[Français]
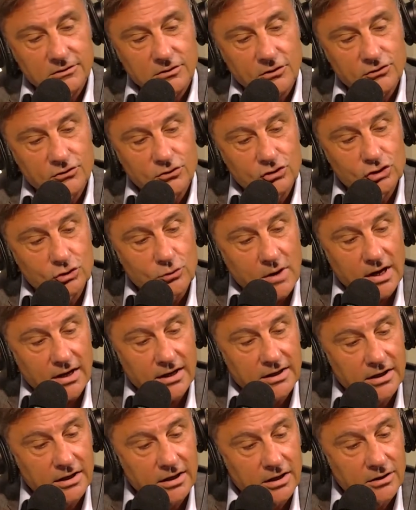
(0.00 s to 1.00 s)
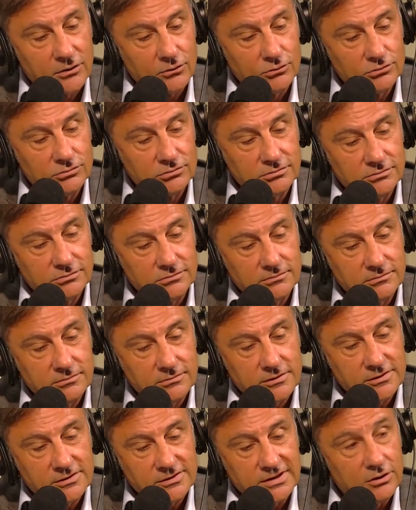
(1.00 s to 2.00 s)
une soirée où
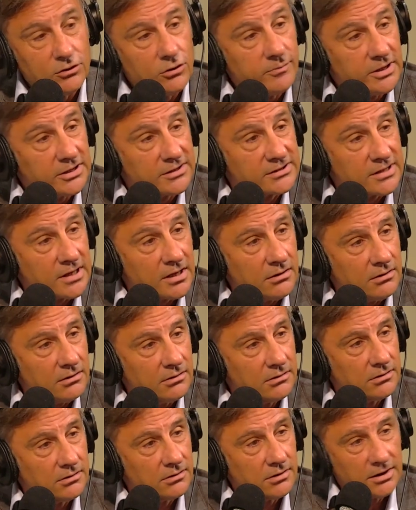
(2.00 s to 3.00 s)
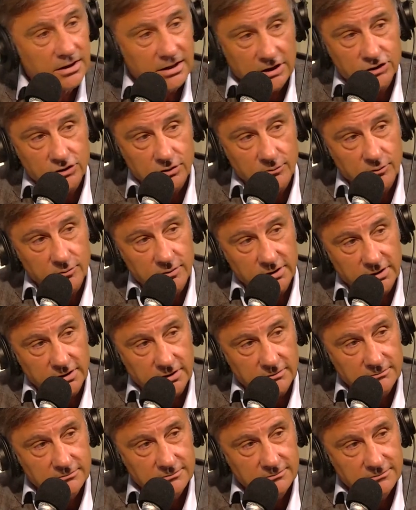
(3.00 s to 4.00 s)
c'est le médecin et l'agent immobilier.
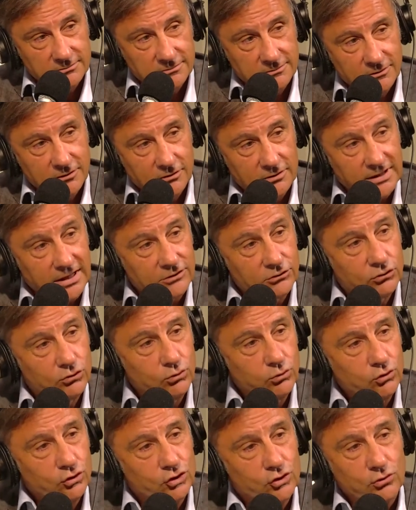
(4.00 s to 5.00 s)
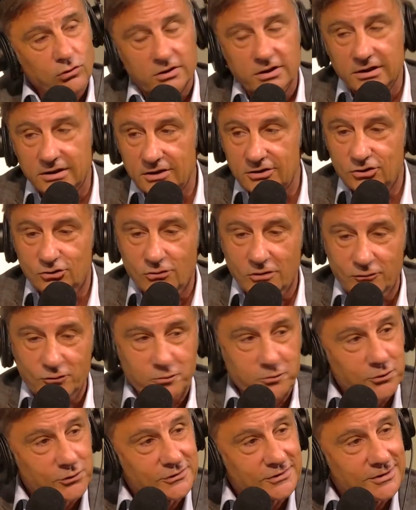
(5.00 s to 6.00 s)
On a toujours des questions à vous
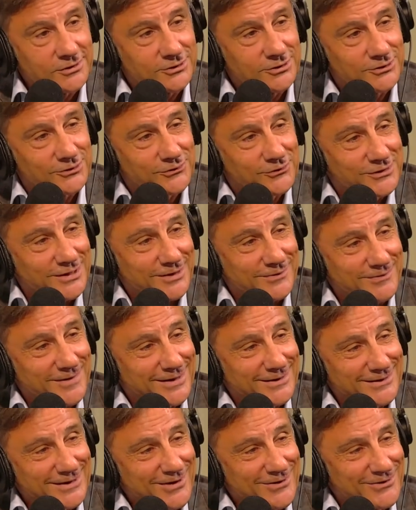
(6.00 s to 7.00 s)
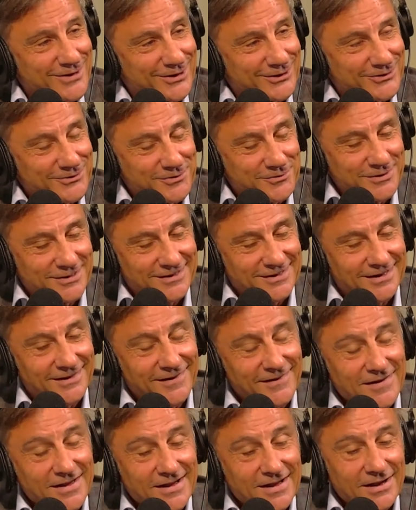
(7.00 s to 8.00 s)
poser si vous êtes médecin ou agent immobilier.
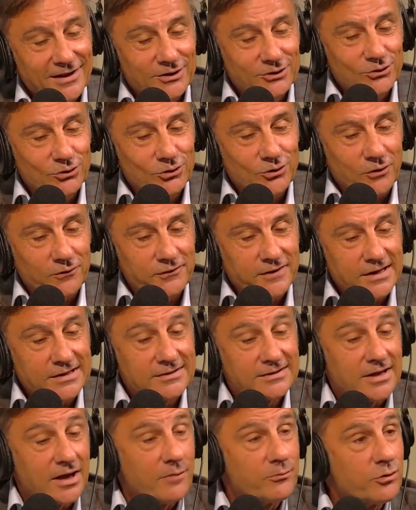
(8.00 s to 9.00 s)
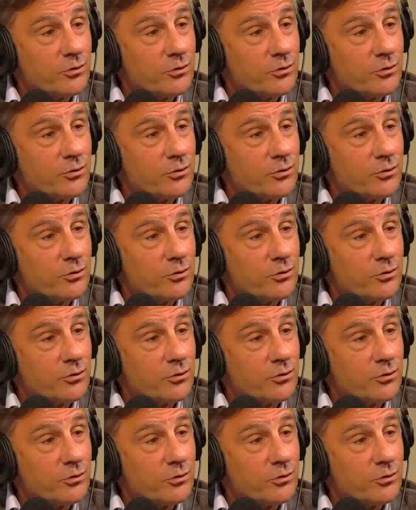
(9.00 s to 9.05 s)
Donc en fait, c'est un peu